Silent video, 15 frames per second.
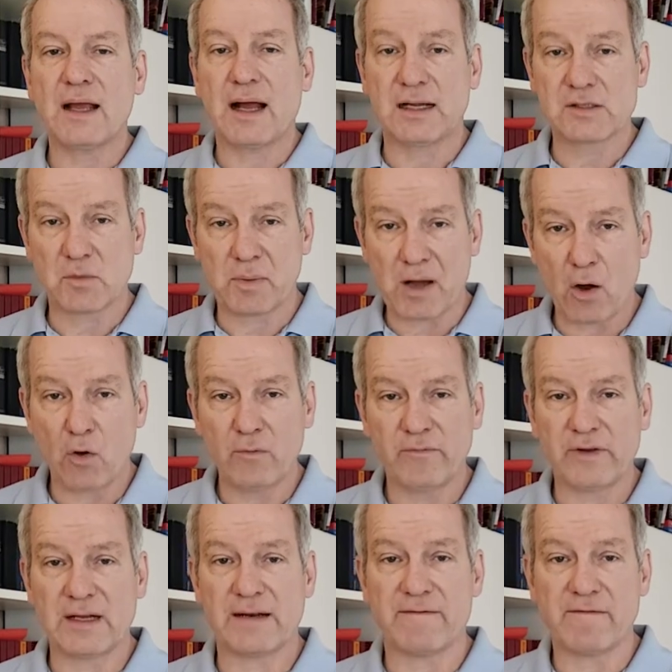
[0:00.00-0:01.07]
Also brauchen
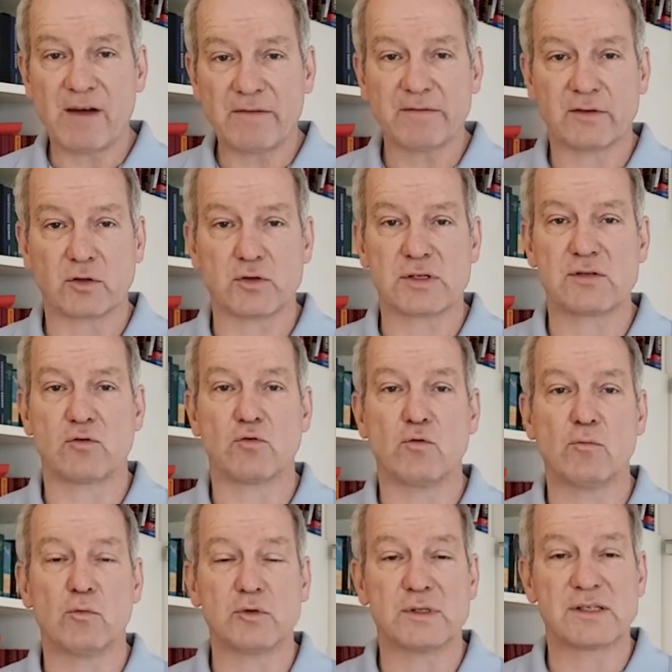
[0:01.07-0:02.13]
wir eine Waffenrüstung,
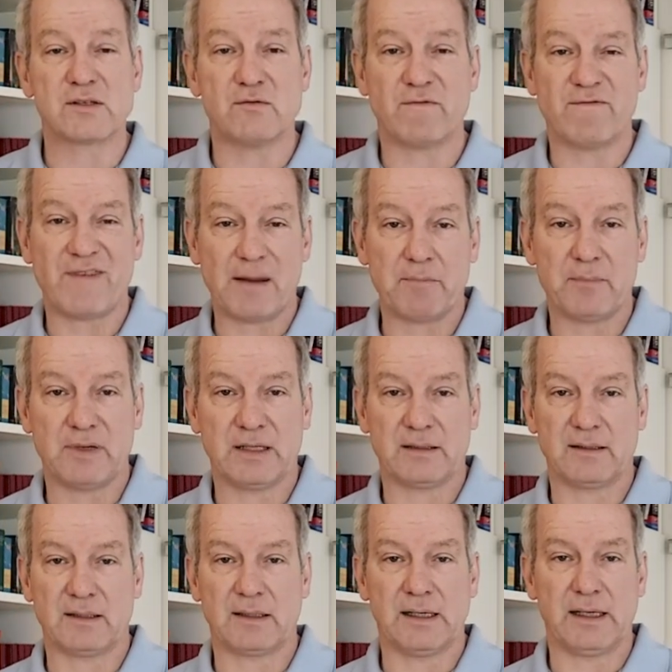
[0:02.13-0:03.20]
um uns zu wappnen
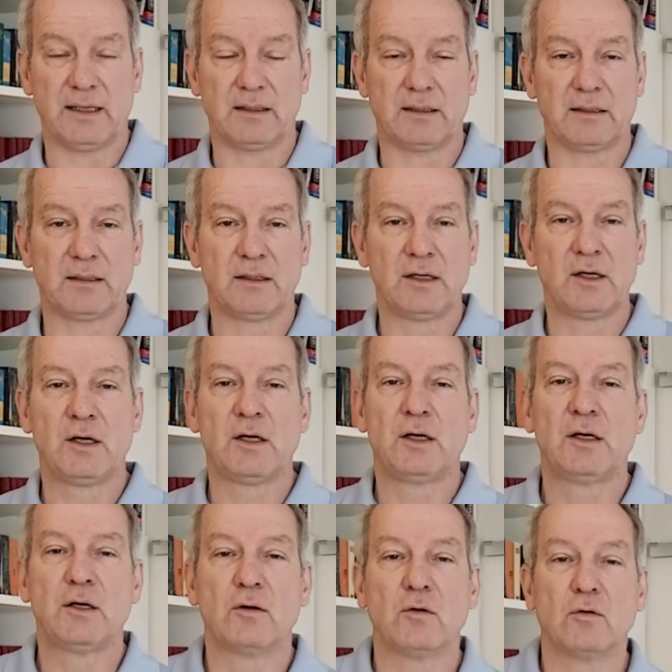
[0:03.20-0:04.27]
dagegen.
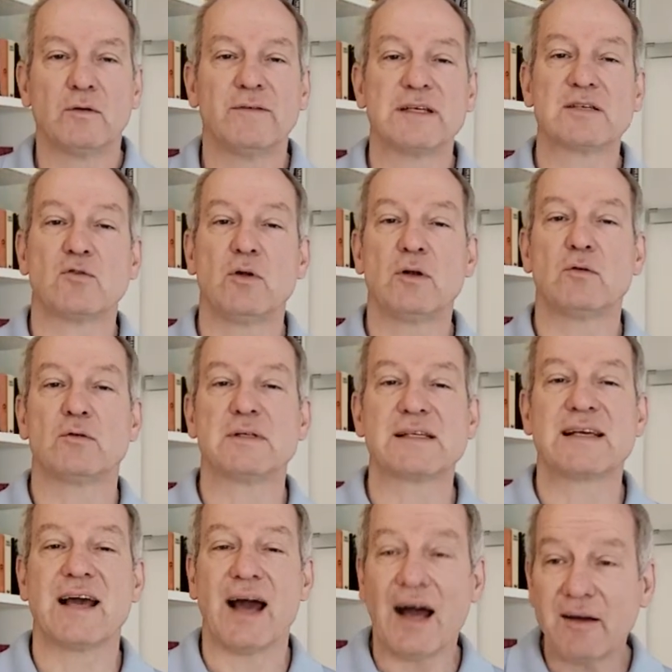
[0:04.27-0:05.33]
Und wir sollen
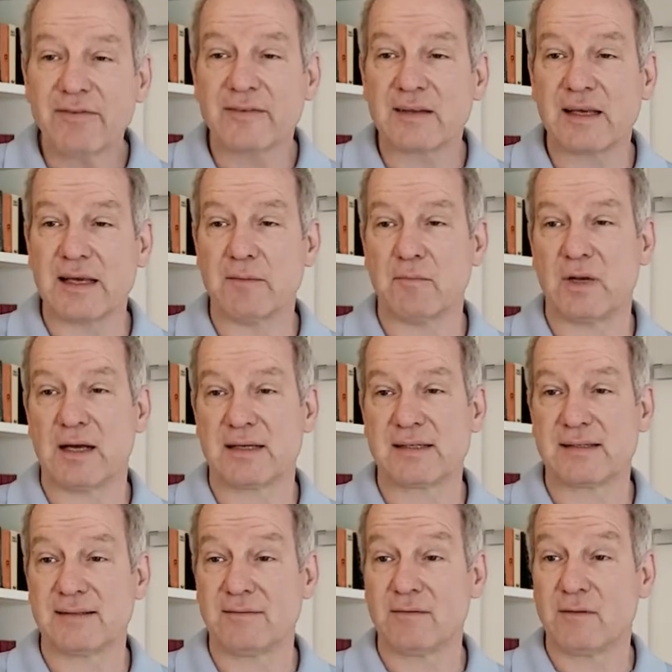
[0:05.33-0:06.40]
uns Kraft geben
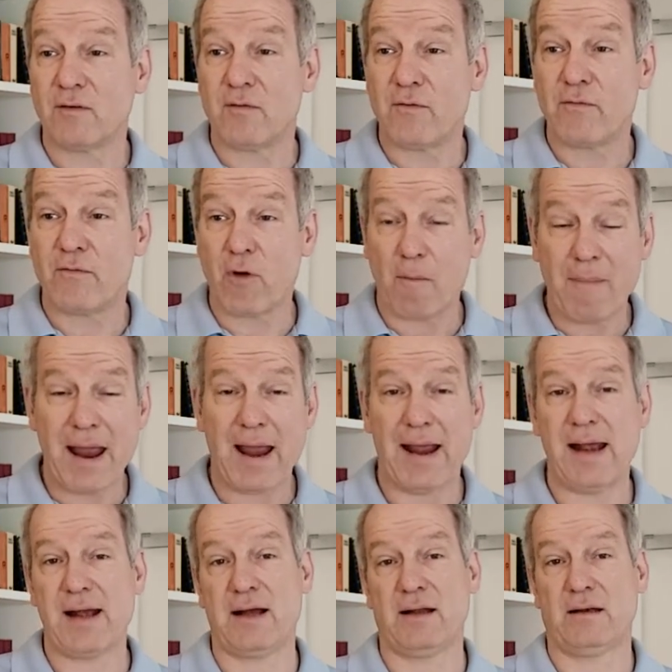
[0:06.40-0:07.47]
lassen vom
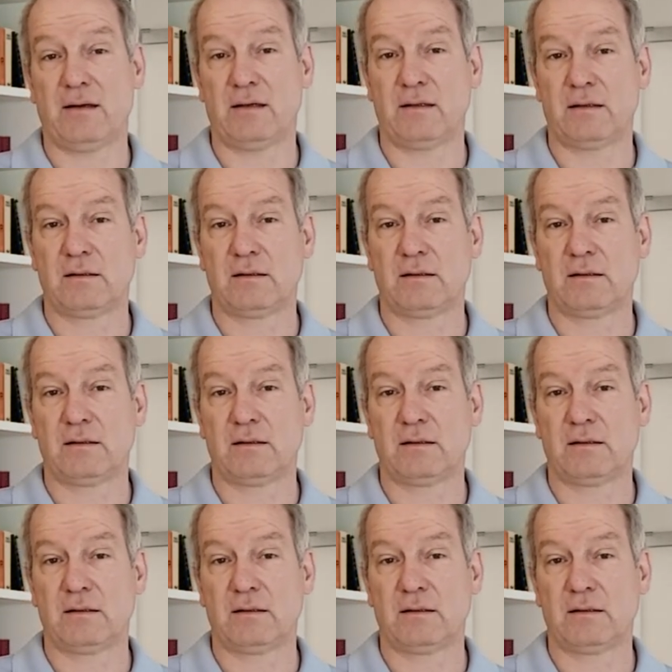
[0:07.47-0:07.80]
Herrn.